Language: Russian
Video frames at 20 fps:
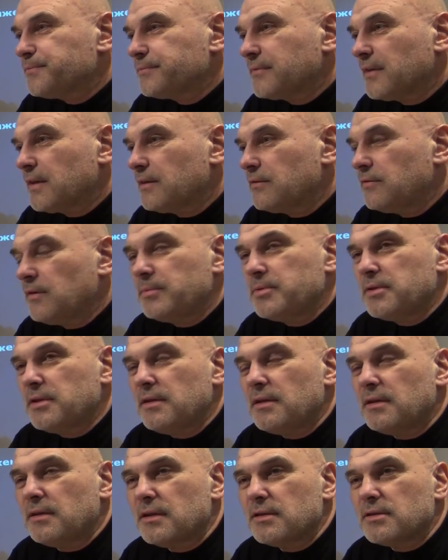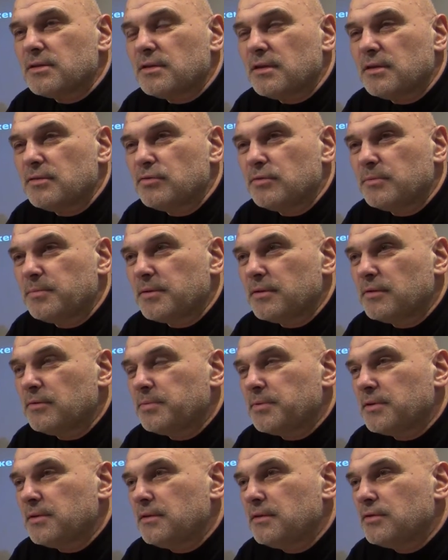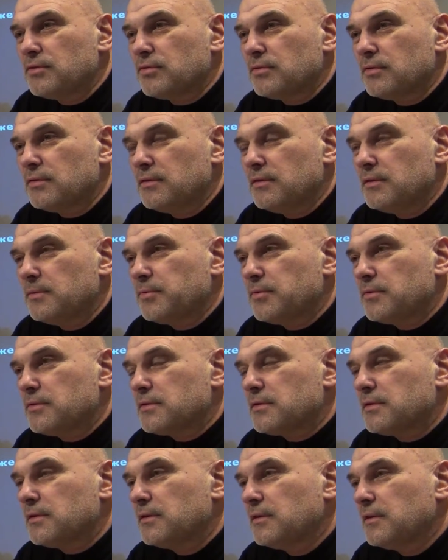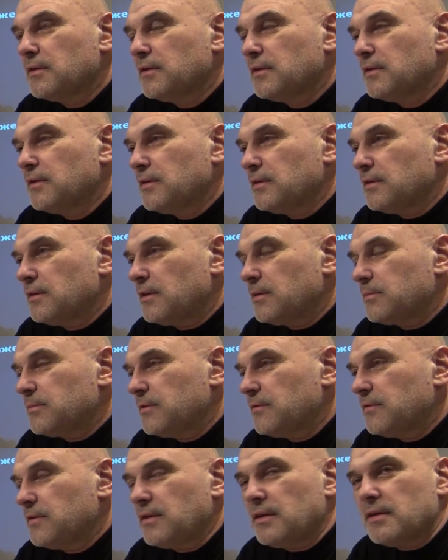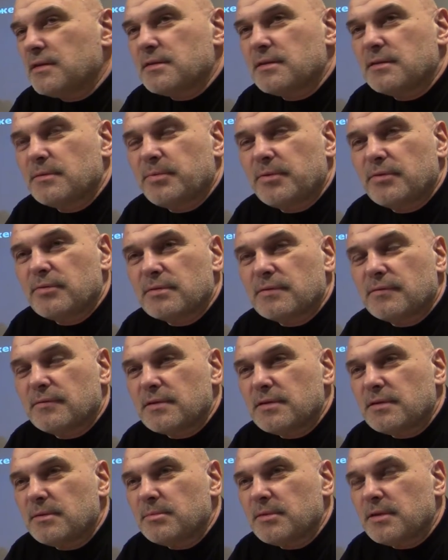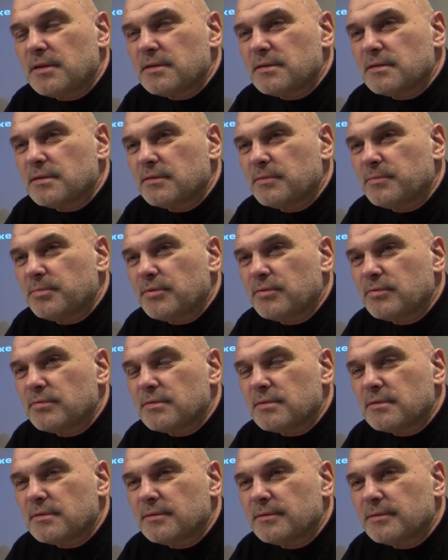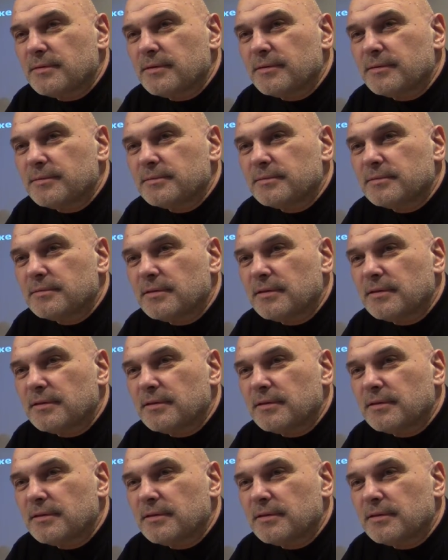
Вообще я также хочу предупредить, что это не просто там, 12 плюс 18 плюс. Да?